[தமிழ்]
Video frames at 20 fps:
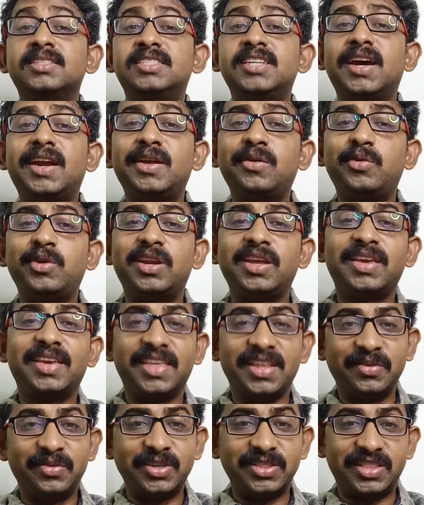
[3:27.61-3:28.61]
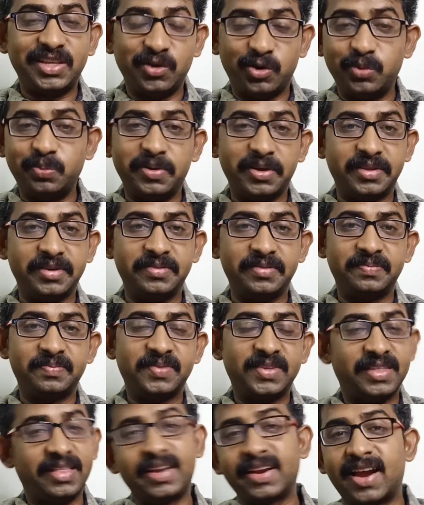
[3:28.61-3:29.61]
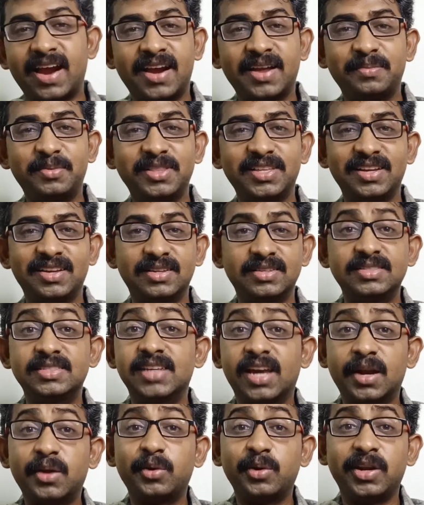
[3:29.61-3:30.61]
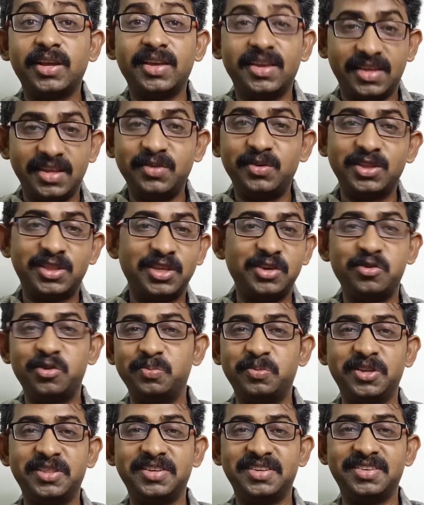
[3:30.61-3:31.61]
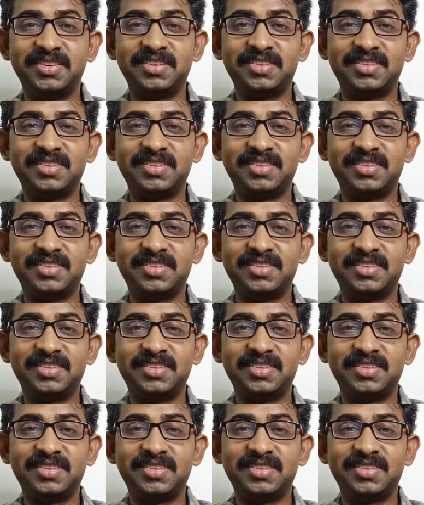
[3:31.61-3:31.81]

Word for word: ஜனவரி இருபத்தி ஒன்பது இதற்கான பதில் ஜனவரி இருபத்தி ஒன்பது